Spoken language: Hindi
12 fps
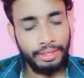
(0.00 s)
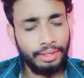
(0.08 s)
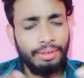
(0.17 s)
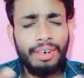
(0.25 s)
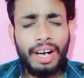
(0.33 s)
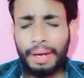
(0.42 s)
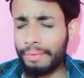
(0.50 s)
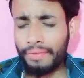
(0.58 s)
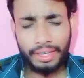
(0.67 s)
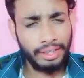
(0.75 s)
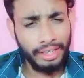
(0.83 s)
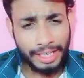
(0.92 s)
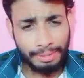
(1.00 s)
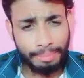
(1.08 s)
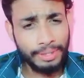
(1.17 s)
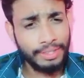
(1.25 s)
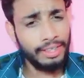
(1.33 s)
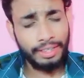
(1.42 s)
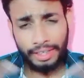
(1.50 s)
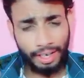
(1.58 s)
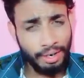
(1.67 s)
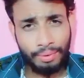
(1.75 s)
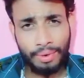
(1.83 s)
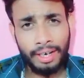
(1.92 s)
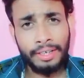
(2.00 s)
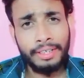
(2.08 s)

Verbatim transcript: देखो अभी वर्किंग डेज में पीछे क्या हुआ